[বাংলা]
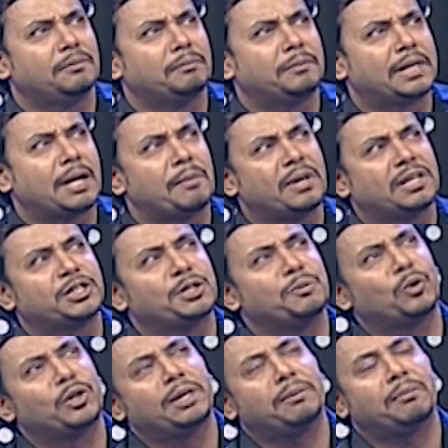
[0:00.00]
মানে আমার
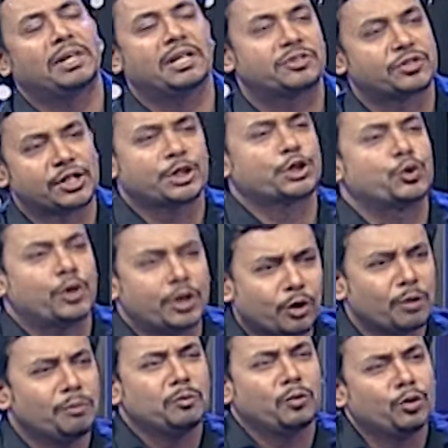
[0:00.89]
জীবনের মানে শ্রেষ্ঠ
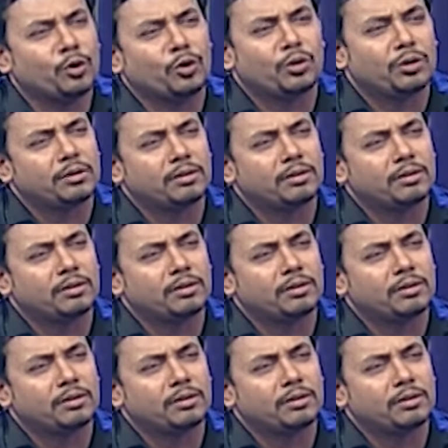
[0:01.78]
এরকম কোনো